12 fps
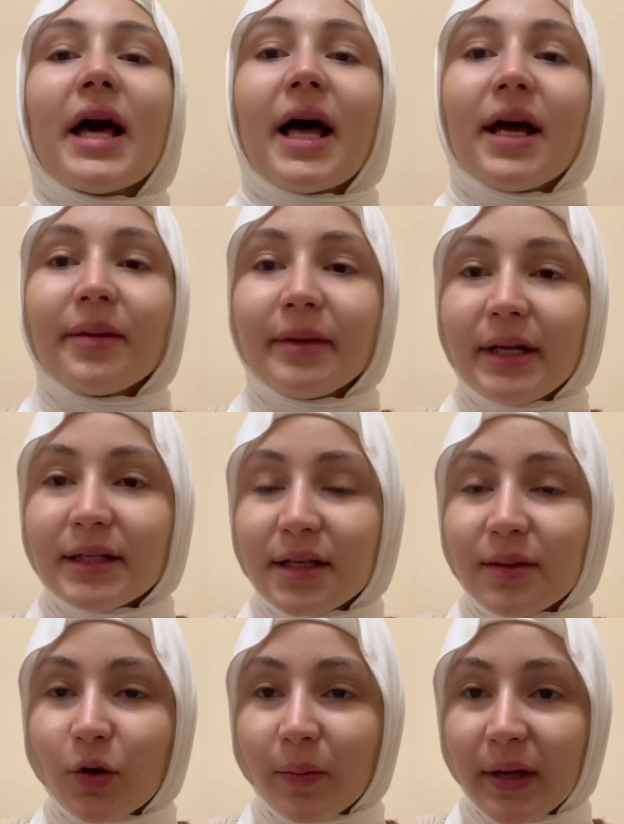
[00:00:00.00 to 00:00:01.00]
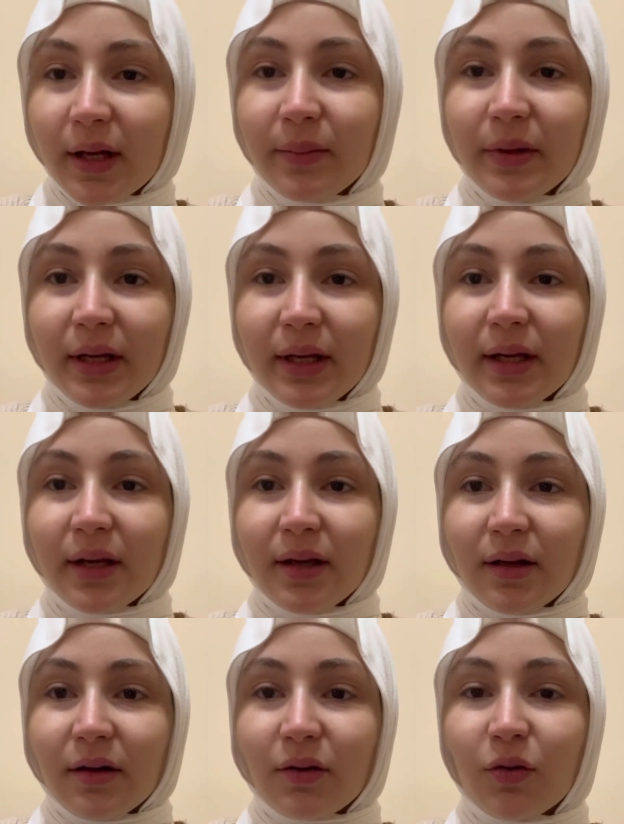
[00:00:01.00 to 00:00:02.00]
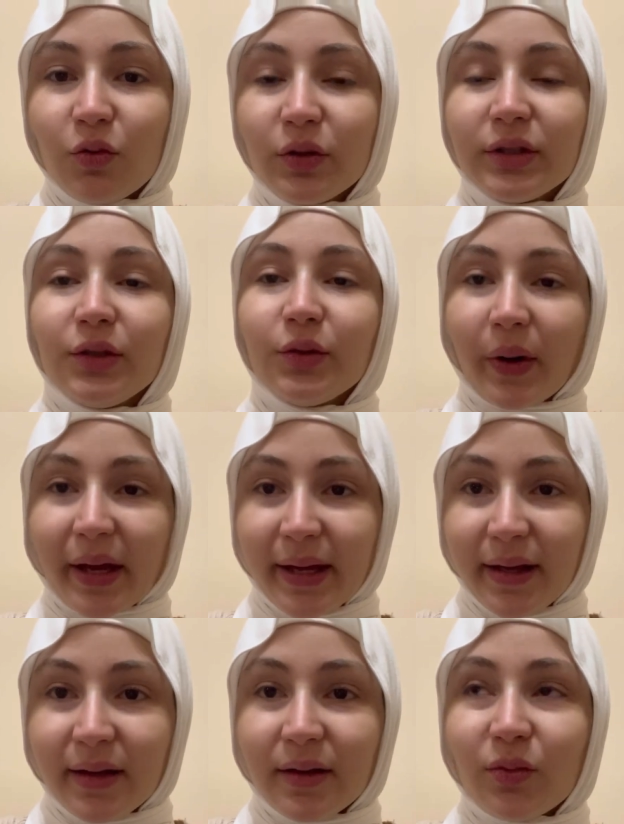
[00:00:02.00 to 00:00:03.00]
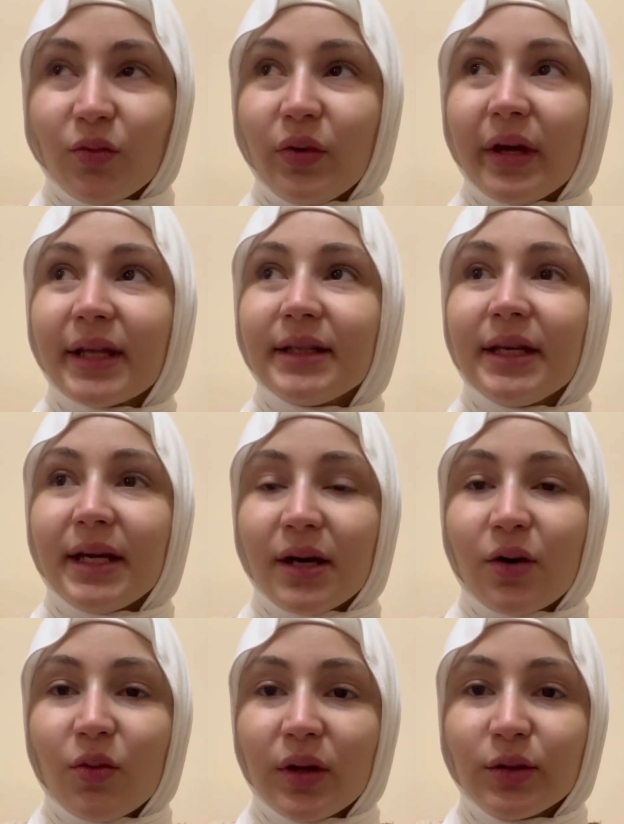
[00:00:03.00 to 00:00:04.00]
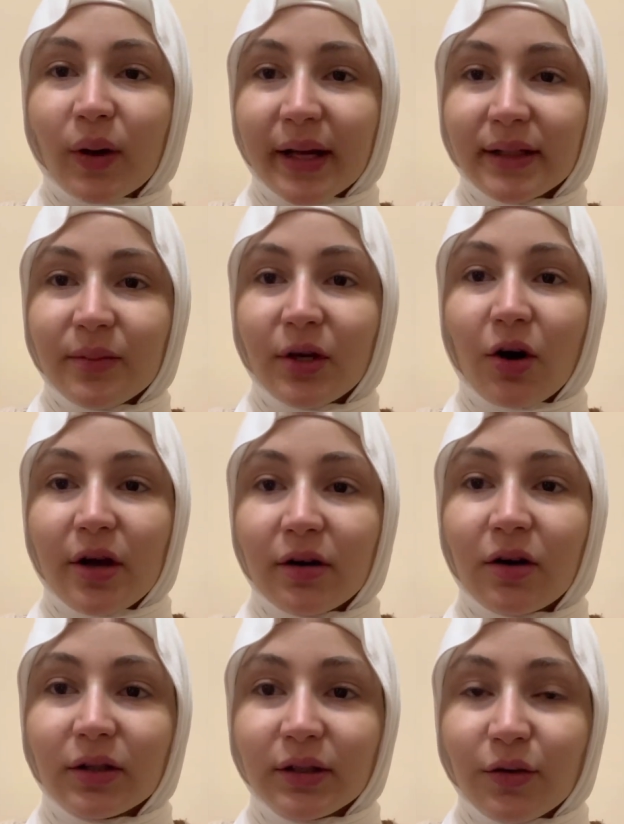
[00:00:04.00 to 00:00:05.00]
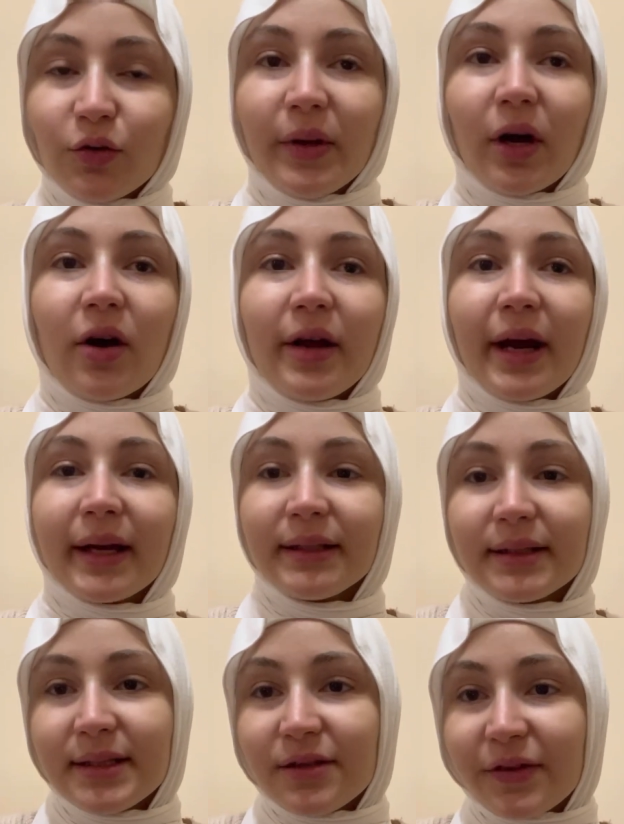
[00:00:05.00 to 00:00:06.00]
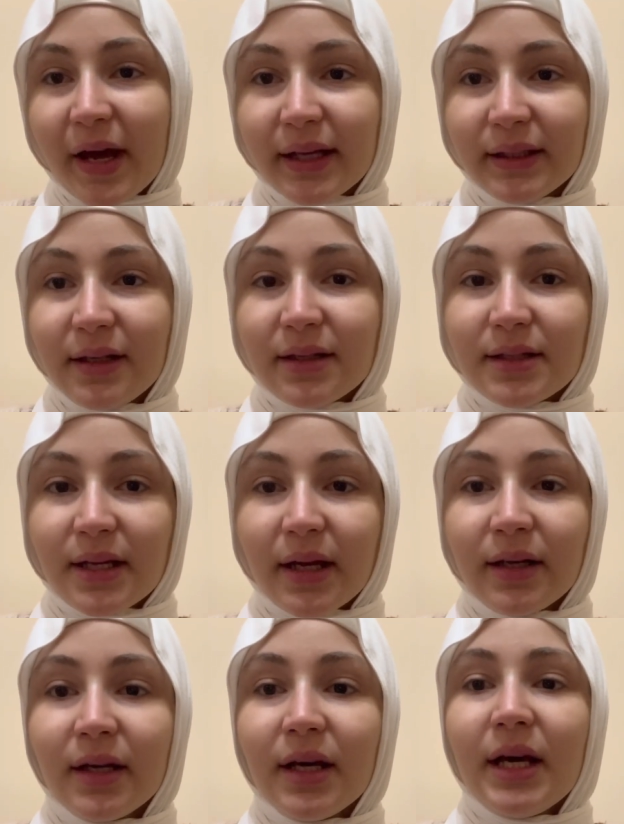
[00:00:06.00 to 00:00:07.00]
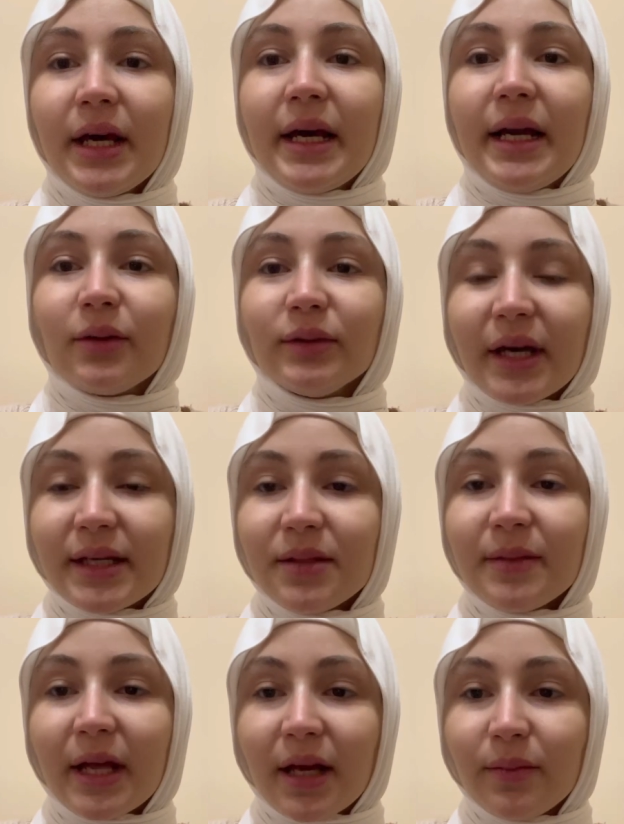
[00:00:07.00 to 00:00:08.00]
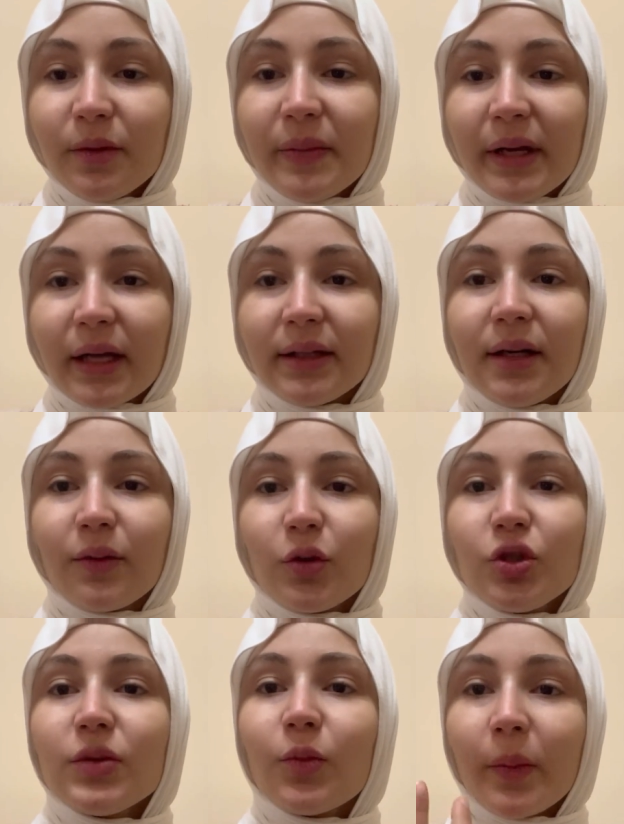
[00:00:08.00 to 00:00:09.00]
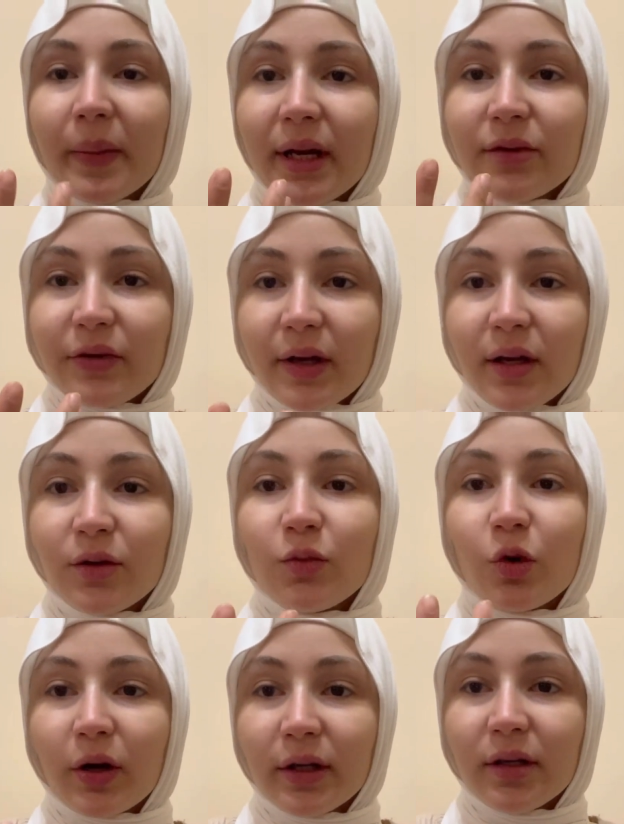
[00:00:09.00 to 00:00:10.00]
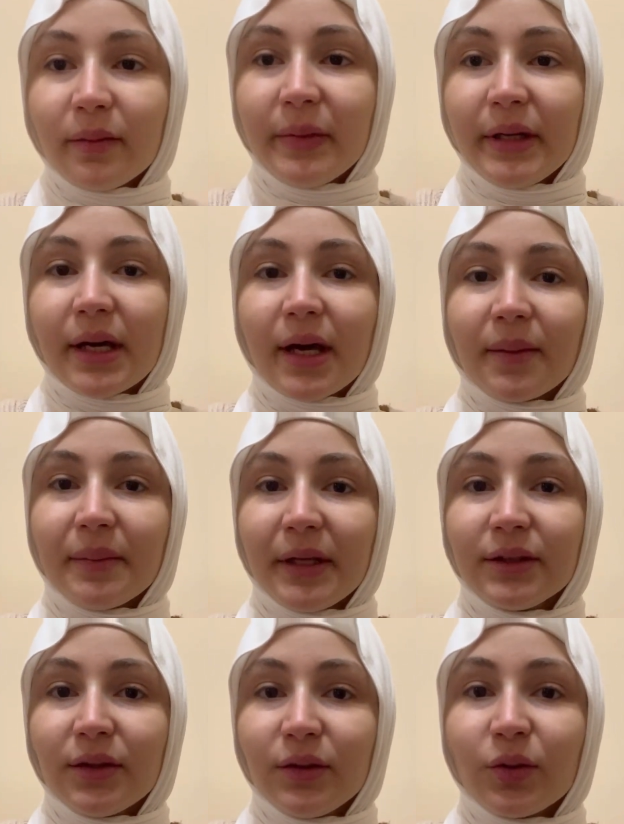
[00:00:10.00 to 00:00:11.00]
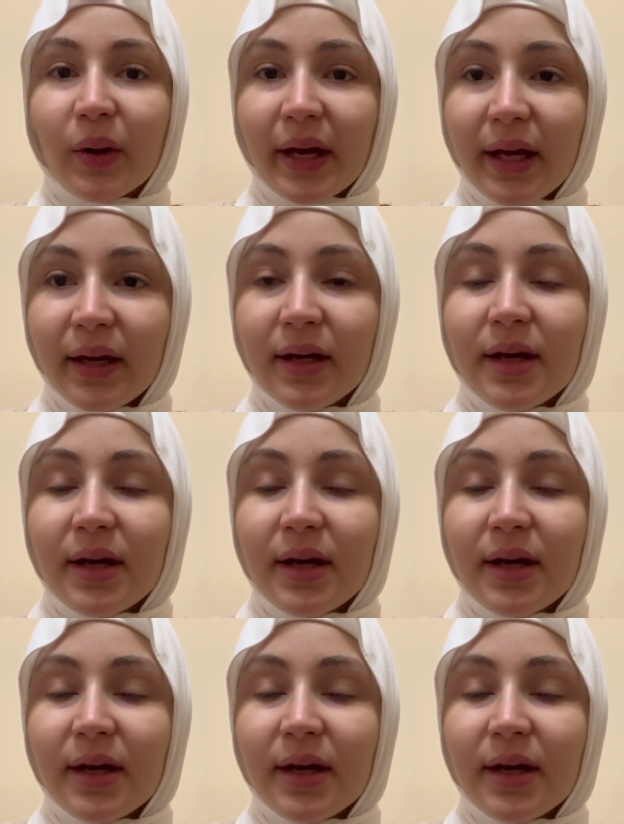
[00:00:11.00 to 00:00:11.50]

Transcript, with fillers: انا من الناس اللي مؤمنه بقوه الدعاء وقد ايه هو الدعاء ده بيغير القدر وبيغير حاجات كتير في حياه الانسان لو دعيتي من قلبك بجد لو كنت مؤمنه فعلا موقنه باهميه الدعاء